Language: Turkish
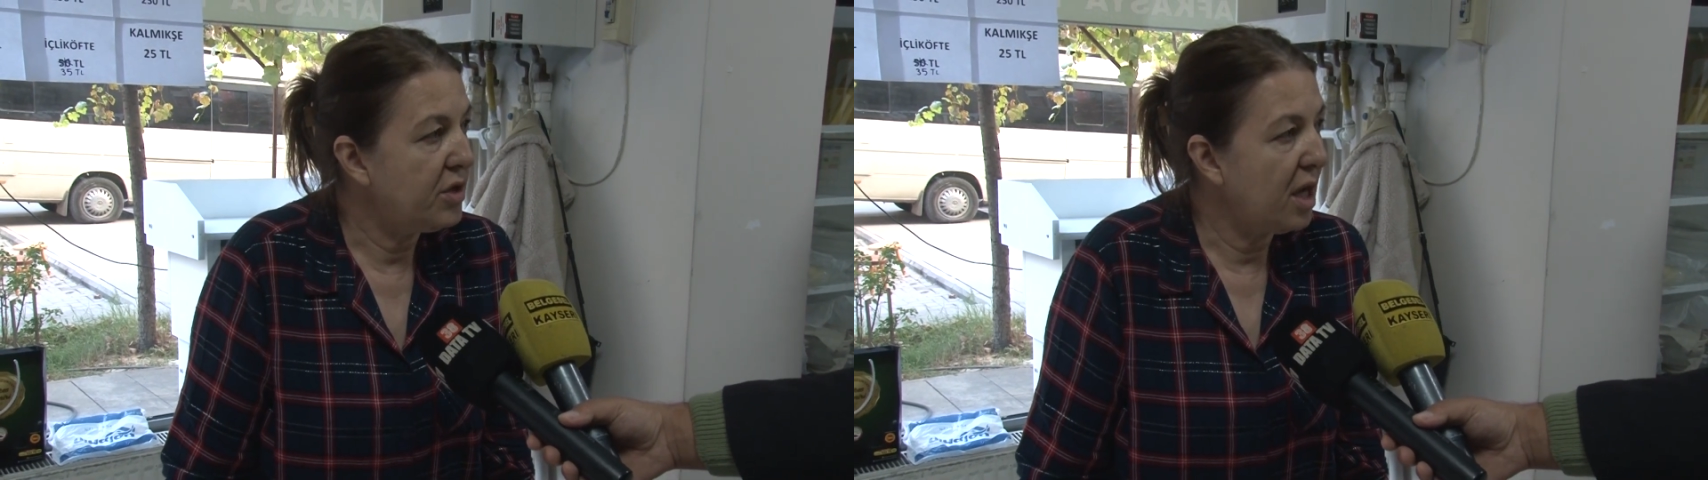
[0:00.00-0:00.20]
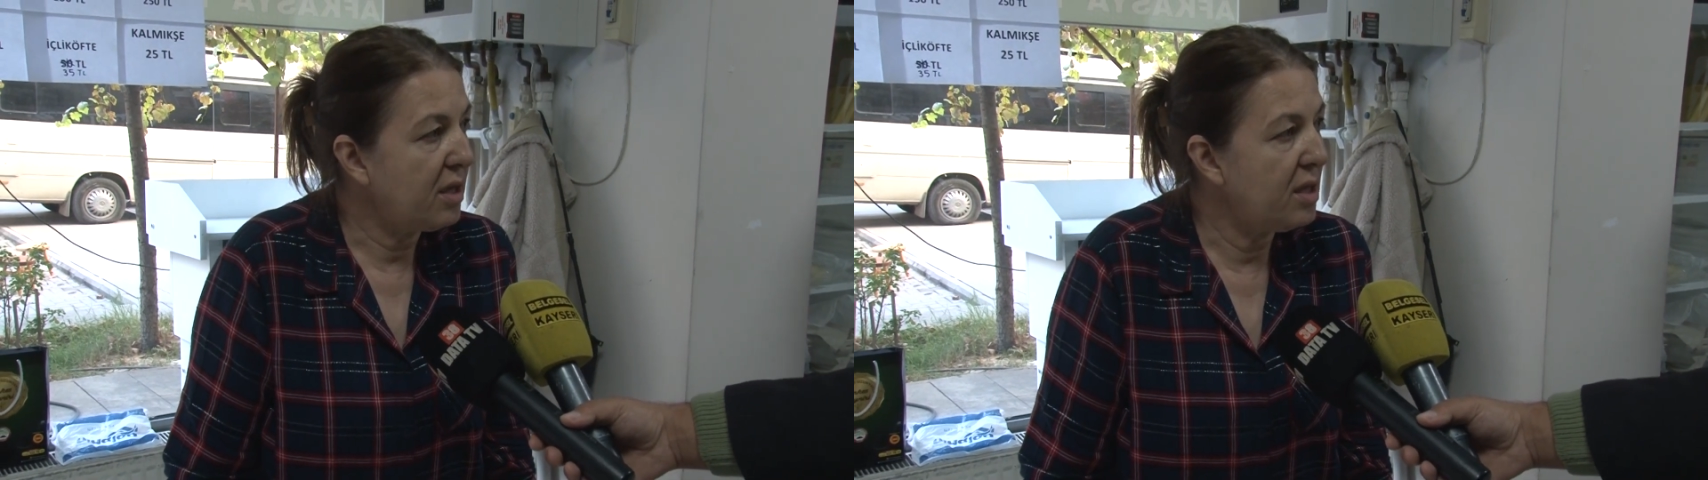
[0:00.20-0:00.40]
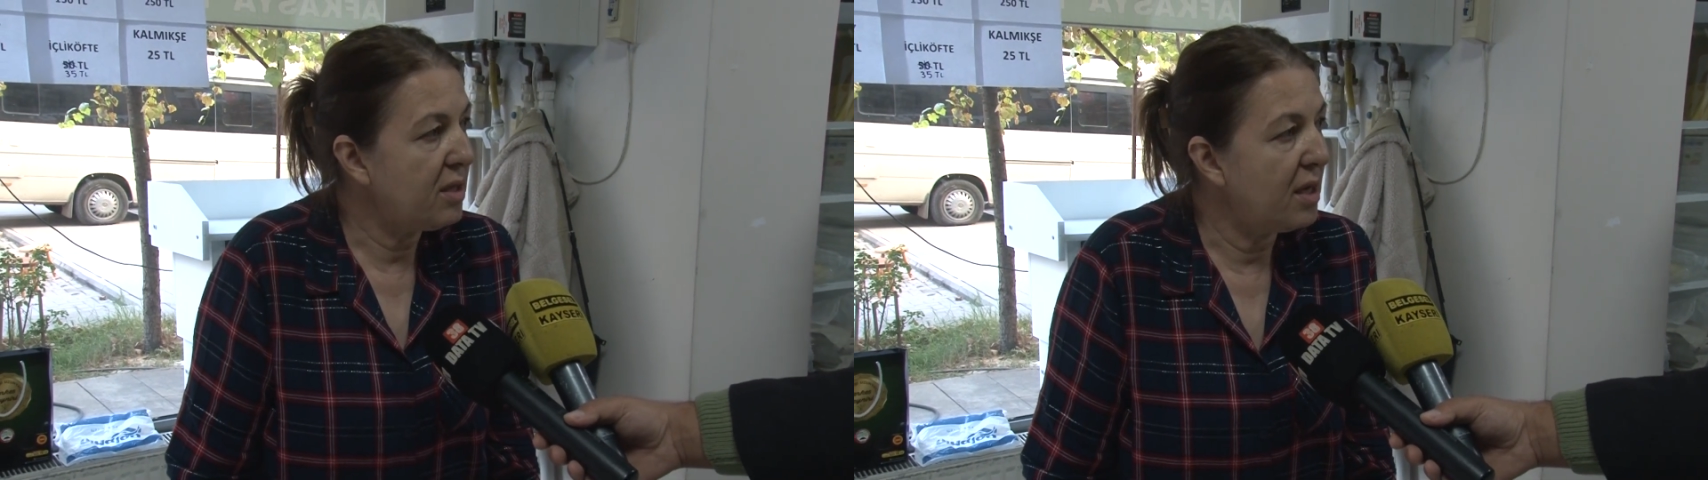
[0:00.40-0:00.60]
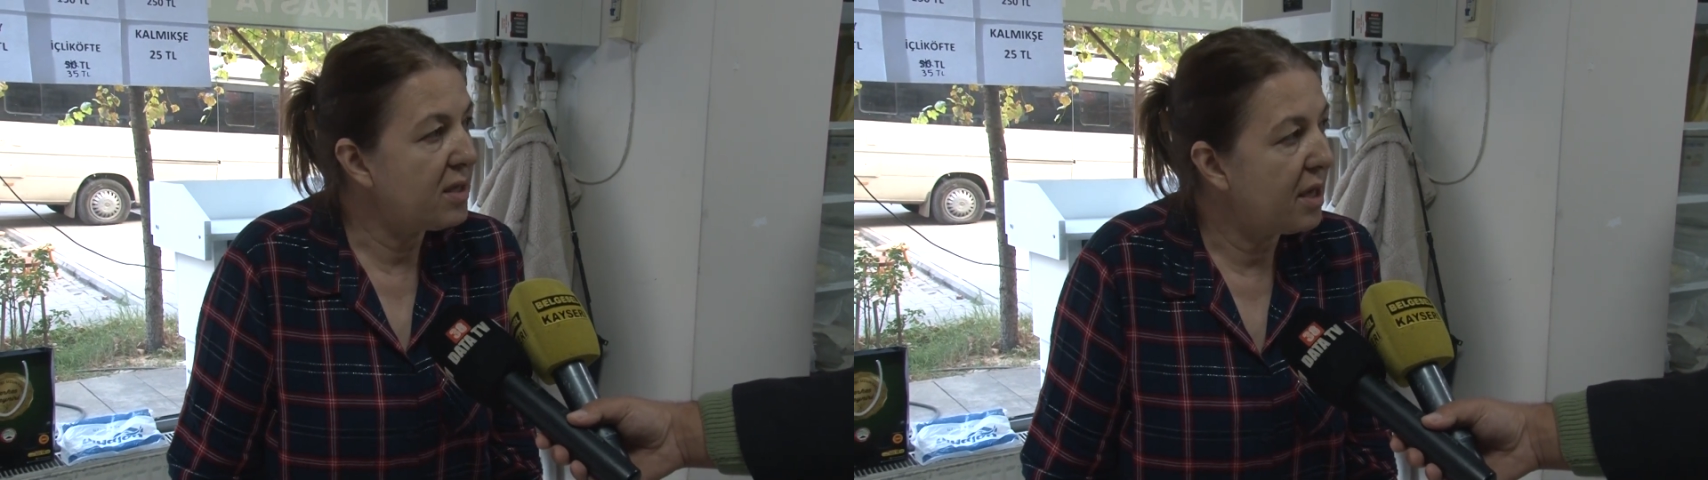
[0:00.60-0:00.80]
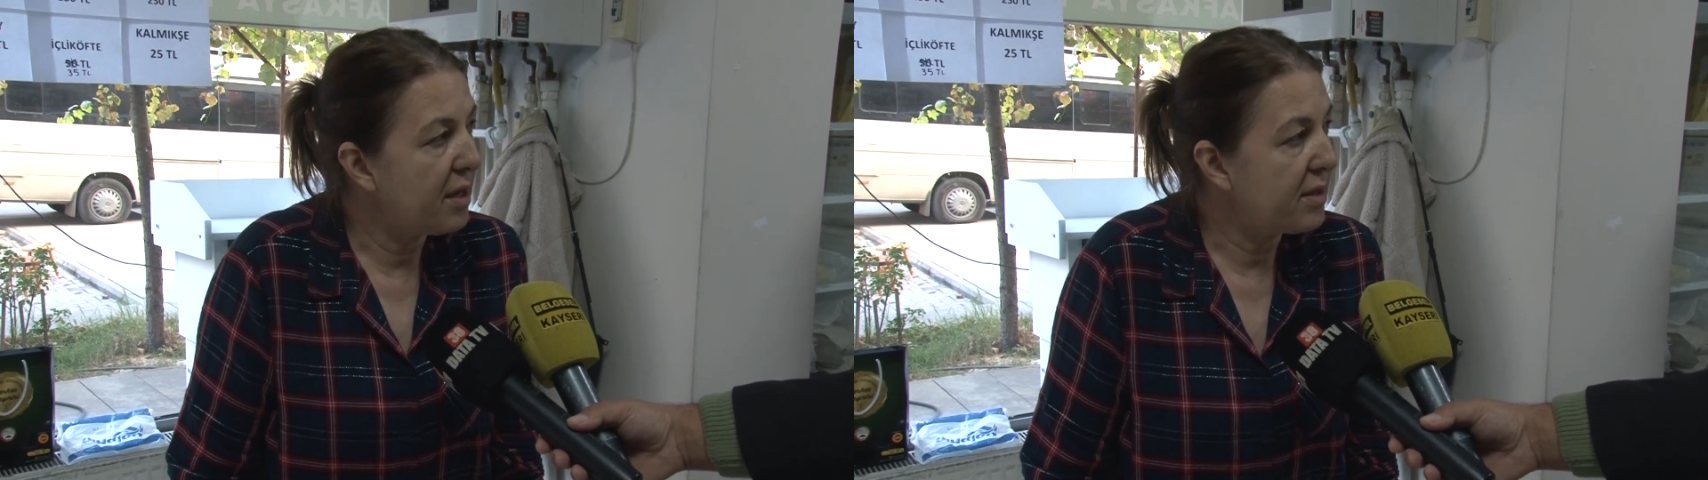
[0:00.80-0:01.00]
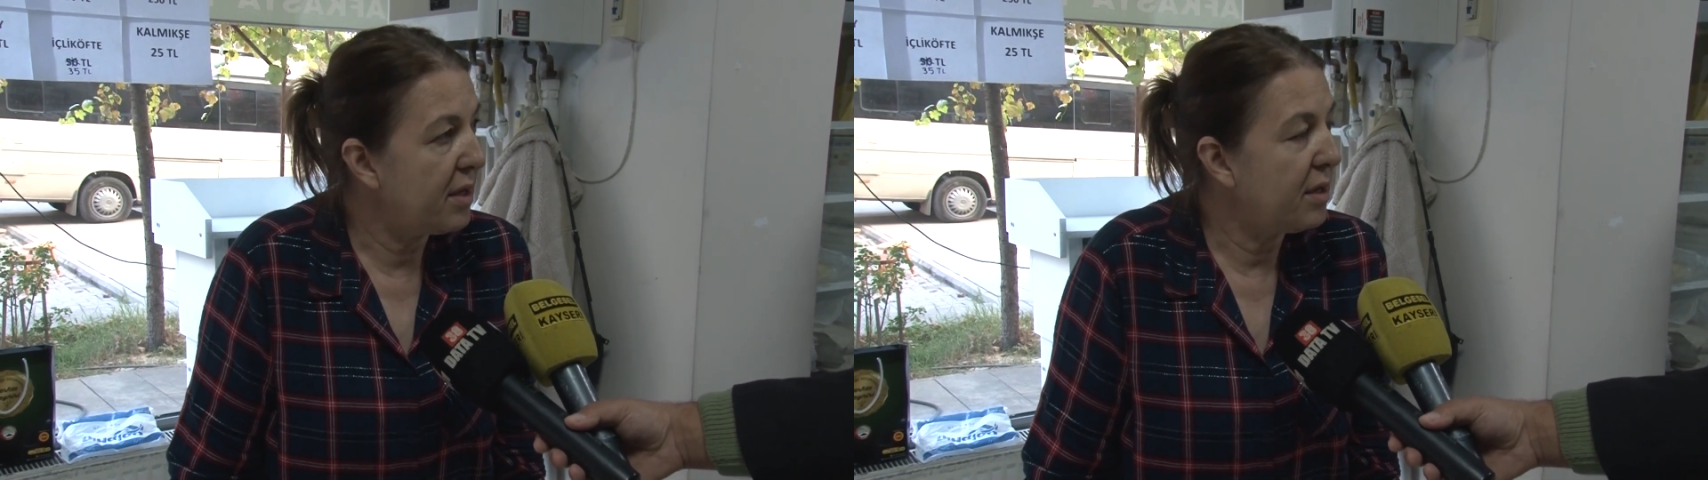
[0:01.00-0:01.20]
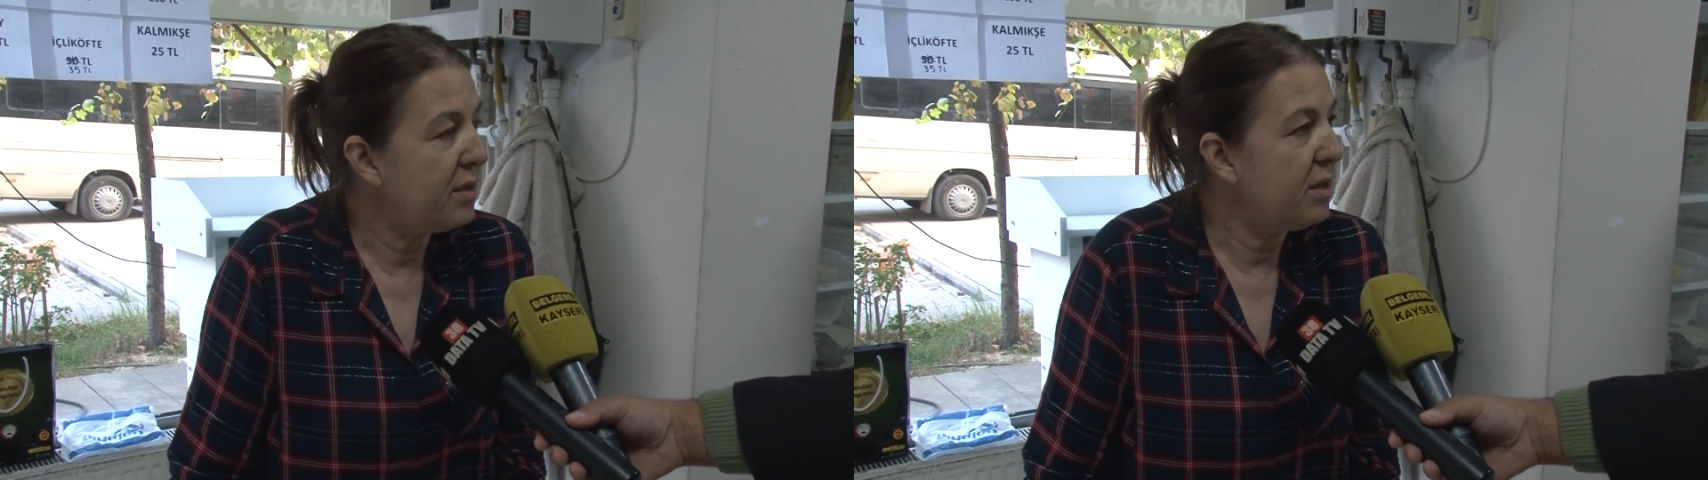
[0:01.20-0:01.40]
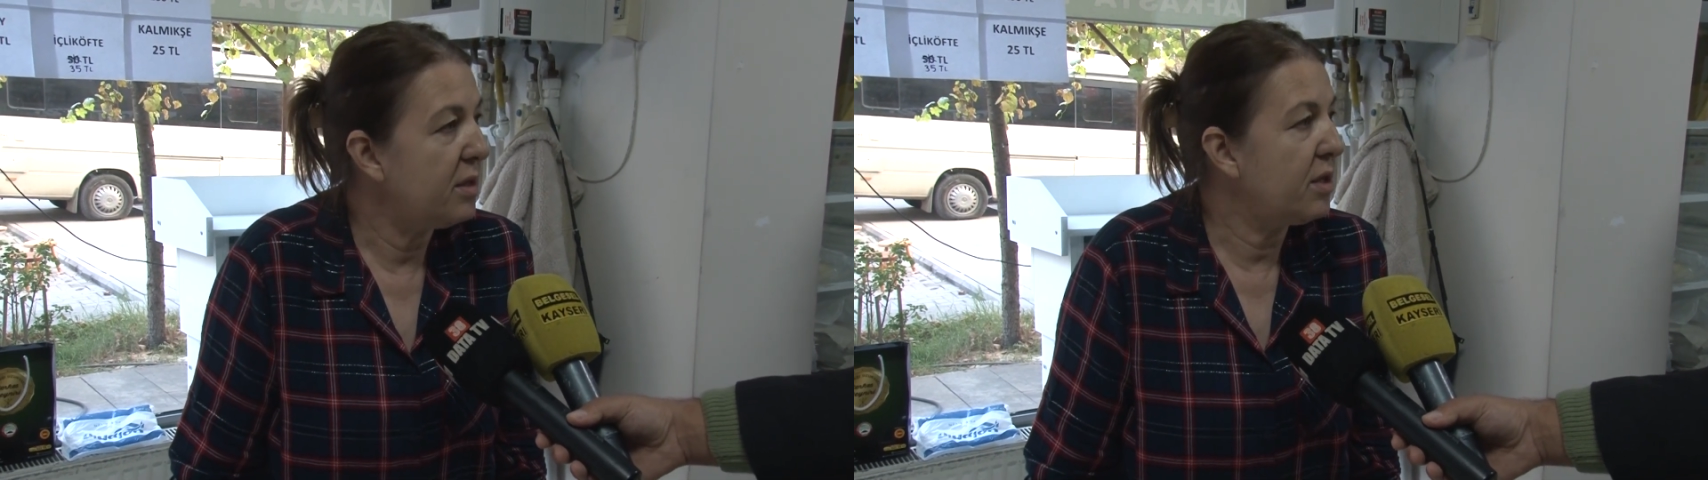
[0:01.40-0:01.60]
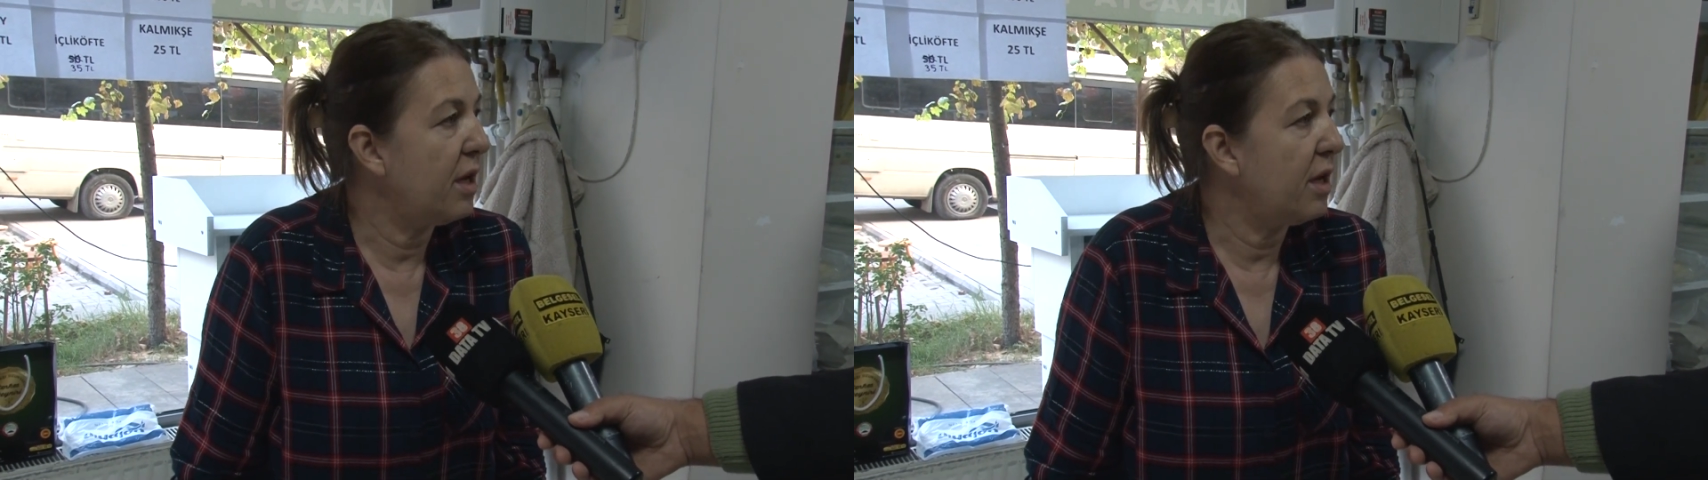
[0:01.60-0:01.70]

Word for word: Çerkez el sanatlarını